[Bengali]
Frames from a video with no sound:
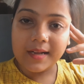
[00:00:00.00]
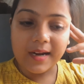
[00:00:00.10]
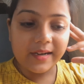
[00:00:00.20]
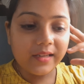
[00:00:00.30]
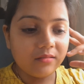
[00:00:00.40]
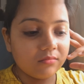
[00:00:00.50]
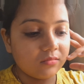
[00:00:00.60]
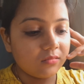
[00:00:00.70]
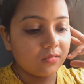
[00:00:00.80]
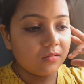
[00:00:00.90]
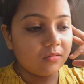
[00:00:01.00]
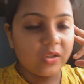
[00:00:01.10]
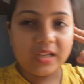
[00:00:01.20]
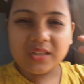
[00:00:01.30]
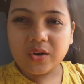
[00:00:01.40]
গাড়ি
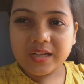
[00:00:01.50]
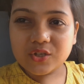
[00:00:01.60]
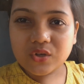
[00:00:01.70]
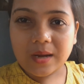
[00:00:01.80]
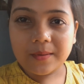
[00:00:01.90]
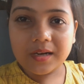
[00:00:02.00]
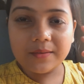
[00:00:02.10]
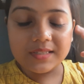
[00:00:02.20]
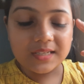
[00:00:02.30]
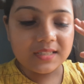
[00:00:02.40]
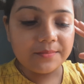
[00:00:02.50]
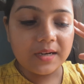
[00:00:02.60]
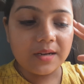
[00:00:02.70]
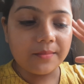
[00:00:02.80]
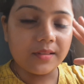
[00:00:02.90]
সেখান দিয়ে অনেক কিছু খাবার টাবার যাচ্ছে
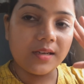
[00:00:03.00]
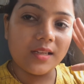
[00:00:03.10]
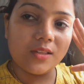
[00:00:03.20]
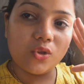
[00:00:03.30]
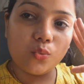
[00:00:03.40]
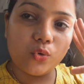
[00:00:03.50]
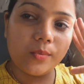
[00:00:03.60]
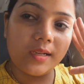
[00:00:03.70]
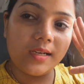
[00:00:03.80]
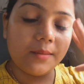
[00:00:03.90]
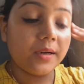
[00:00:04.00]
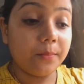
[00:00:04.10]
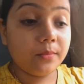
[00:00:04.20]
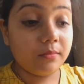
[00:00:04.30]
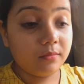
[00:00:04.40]
বাট আমাদের দুপুরবেলা মানে
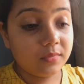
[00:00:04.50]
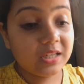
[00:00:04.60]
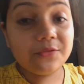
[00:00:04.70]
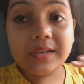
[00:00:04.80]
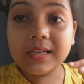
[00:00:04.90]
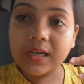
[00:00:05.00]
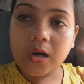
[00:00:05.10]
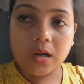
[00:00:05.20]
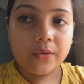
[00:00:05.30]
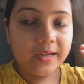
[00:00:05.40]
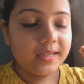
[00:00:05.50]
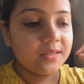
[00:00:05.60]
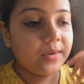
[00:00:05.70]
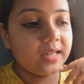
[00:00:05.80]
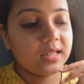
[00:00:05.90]
টিফিনটা করা হয়ে গেছে
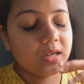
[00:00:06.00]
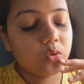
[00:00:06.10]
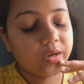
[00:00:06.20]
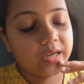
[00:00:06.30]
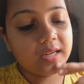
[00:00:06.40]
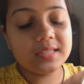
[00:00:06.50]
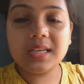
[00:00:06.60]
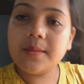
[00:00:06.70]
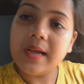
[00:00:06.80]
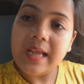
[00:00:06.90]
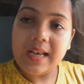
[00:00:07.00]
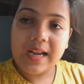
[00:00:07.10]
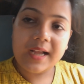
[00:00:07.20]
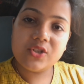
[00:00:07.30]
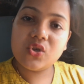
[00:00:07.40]
বাড়ি থেকে করে নিয়েছিলাম
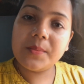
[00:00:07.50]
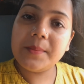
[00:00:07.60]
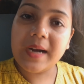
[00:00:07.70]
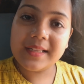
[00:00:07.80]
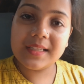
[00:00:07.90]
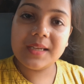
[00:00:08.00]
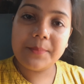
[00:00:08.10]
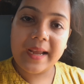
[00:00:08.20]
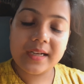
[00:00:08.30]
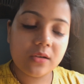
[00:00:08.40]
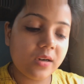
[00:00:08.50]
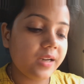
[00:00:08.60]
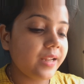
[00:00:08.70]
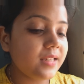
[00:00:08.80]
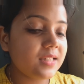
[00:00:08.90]
লাঞ্চও আমি বাড়ি থেকেই প্যাক করে
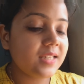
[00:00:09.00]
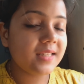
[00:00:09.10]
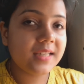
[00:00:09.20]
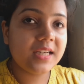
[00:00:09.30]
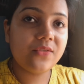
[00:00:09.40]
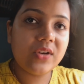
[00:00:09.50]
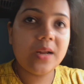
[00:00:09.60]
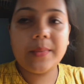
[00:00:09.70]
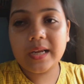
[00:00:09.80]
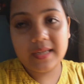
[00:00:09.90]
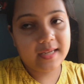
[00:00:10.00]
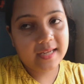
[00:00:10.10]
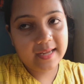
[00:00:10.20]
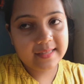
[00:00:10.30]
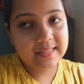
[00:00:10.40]
নিয়ে এসেছি আজকে টিফিনে আমরা কী কী
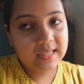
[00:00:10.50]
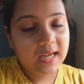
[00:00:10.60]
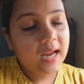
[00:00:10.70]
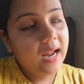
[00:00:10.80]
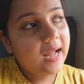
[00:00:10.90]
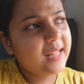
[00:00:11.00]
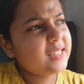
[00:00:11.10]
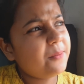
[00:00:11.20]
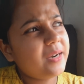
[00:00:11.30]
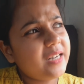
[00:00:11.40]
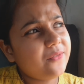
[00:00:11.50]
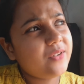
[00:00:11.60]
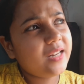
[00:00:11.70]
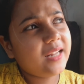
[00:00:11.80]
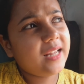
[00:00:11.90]
খেয়েছি আজকে আমরা
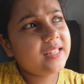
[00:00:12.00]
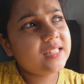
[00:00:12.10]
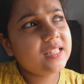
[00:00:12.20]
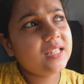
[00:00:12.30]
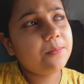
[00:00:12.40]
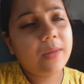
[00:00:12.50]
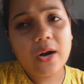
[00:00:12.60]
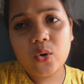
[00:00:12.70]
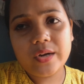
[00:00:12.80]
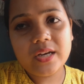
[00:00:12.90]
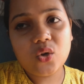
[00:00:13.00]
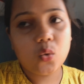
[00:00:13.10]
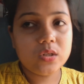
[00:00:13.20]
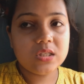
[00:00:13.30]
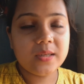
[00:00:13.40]
টিফিনে খেয়েছি পাউরুটি
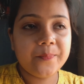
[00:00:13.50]
টোস্ট